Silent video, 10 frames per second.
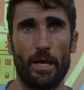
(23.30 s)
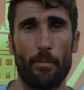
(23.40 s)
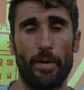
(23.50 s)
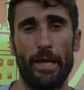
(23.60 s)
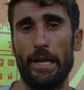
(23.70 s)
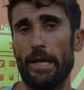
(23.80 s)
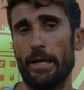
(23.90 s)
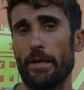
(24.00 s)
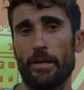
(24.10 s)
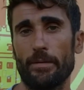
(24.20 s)
a
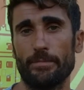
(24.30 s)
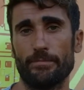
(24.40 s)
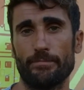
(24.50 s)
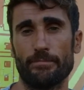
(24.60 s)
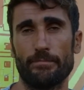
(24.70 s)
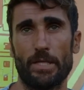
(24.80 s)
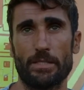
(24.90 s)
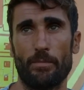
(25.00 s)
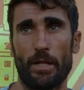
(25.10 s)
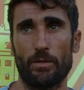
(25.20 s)
pelle, mh, mm, mi è
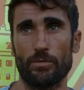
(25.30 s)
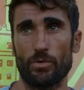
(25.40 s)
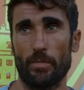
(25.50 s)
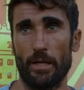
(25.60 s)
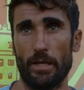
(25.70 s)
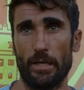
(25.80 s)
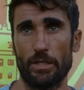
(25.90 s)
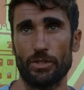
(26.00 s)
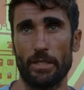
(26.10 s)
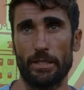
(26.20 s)
sembrata insomma, la,
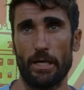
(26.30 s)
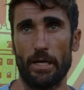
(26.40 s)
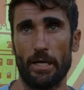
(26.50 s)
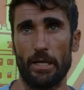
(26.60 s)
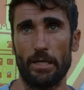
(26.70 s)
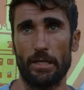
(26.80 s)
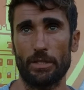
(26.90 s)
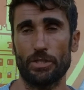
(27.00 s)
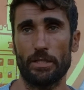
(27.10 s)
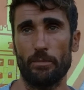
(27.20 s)
la, scelta,
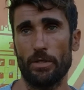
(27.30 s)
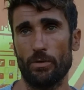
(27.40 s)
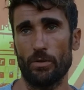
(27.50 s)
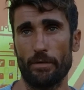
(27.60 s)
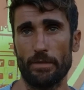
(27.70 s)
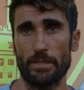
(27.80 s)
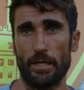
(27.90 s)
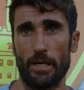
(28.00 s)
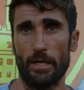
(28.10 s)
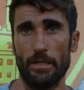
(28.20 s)
la scelta migliore
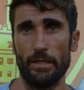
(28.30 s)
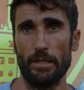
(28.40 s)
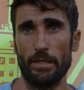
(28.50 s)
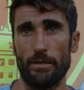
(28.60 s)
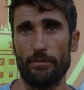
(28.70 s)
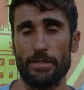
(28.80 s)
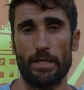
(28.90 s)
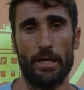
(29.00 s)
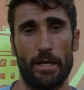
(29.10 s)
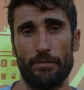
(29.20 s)
vista
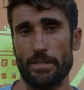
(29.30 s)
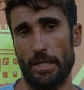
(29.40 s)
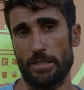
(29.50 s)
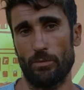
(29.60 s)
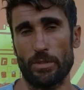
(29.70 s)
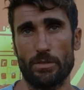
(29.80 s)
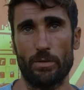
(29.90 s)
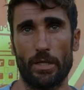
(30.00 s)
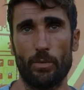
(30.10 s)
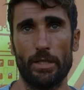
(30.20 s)
vista, vista la
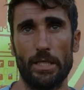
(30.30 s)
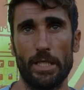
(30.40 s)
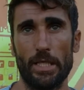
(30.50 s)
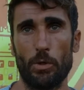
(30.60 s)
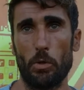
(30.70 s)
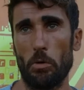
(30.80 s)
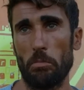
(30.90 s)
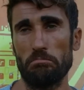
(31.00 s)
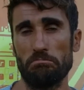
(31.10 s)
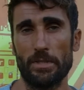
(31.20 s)
situazione. Quindi io
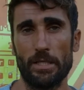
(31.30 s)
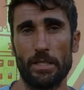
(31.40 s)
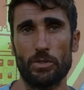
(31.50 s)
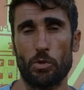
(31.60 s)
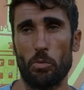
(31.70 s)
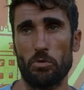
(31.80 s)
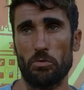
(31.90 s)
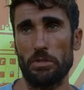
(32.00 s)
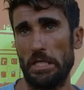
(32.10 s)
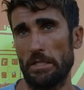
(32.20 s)
sono molto
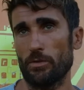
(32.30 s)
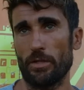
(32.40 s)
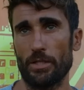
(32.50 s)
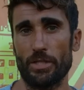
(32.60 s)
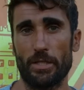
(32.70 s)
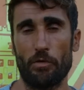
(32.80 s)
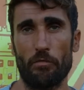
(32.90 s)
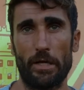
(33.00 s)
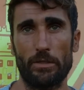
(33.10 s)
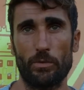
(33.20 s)
contento della scelta che ho
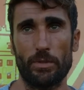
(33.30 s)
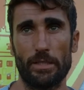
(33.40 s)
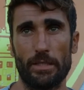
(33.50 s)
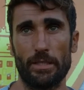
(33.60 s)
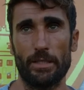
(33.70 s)
fatto, quindi